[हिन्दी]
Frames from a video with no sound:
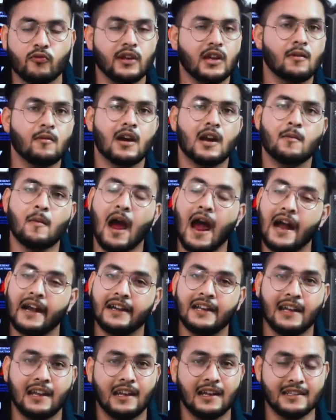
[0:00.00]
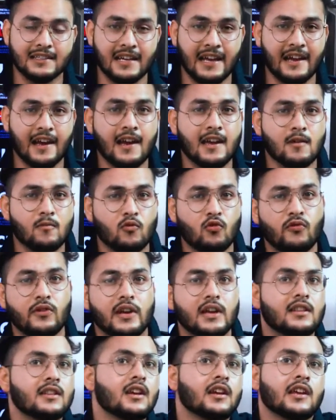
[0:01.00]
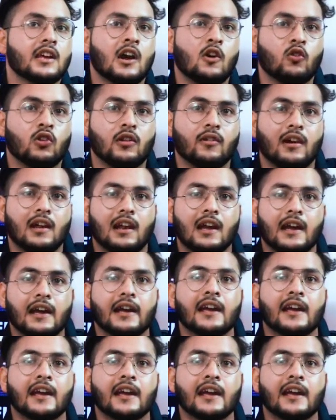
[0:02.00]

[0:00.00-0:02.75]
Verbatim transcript: मूवी के बारे में आइडिया लग जाएगा कि मूवी के अंदर क्या होने वाला